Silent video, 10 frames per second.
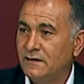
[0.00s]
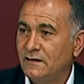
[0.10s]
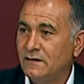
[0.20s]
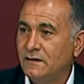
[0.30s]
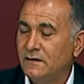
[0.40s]
e,
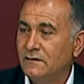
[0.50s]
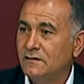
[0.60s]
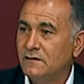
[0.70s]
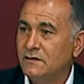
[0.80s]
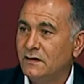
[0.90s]

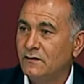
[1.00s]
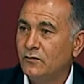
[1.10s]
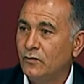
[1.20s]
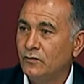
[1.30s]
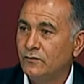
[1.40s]
işte
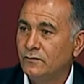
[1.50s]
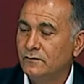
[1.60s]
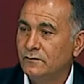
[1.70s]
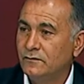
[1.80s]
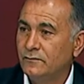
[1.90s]
nohut,
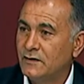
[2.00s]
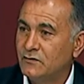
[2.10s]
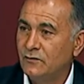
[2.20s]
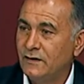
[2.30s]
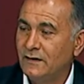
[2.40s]

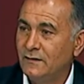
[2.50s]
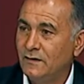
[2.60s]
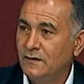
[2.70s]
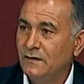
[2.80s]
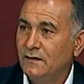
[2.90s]
fasulye
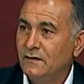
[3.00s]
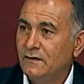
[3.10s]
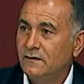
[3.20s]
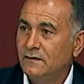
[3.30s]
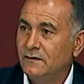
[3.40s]
gibi
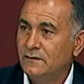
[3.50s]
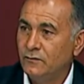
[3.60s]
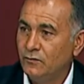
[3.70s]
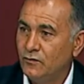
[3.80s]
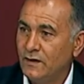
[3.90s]
e,
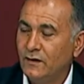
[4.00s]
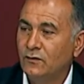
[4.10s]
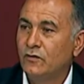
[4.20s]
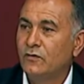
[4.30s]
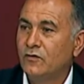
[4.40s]

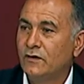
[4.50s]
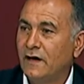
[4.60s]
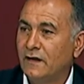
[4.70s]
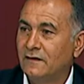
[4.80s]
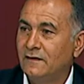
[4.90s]
ürünlerin tohumunu
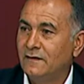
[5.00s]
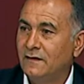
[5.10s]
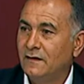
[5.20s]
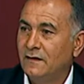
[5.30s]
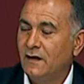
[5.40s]
dağıttı
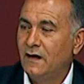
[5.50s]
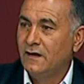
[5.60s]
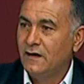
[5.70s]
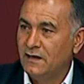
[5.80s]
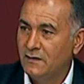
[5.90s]
ki
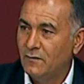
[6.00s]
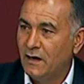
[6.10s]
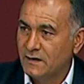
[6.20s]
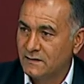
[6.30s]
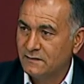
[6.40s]
hani ekim
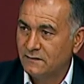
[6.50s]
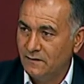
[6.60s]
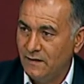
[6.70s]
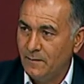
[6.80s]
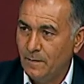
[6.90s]
artsın
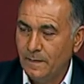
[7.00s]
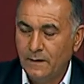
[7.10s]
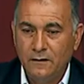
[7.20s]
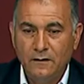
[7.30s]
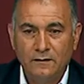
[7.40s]
diye.
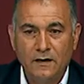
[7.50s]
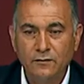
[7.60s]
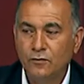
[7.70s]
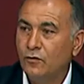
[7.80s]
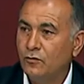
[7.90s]

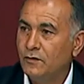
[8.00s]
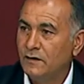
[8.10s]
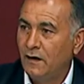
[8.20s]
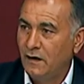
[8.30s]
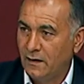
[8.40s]
Tabi doğru
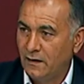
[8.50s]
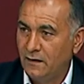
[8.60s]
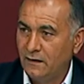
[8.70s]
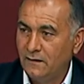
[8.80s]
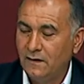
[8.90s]
bir
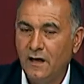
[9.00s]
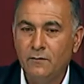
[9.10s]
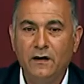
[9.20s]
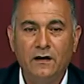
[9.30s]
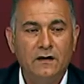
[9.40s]
hareketti
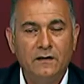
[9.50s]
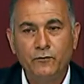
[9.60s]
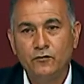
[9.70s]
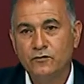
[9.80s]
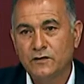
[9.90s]
ama
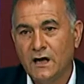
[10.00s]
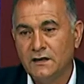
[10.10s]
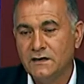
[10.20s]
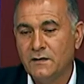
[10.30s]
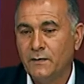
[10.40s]
bunu
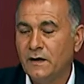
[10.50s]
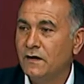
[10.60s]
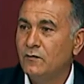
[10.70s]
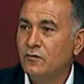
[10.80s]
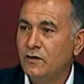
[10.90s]
sadece
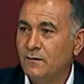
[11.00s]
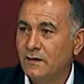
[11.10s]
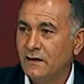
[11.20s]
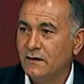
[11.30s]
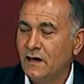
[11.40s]
pandemi
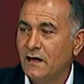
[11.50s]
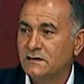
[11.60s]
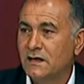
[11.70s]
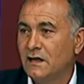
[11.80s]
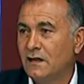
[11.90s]
dönemlerinde
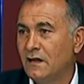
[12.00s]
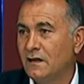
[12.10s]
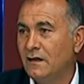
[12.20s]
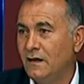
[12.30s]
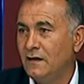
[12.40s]

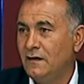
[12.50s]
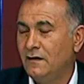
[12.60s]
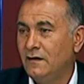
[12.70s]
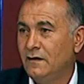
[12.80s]
hastalıklarda değil,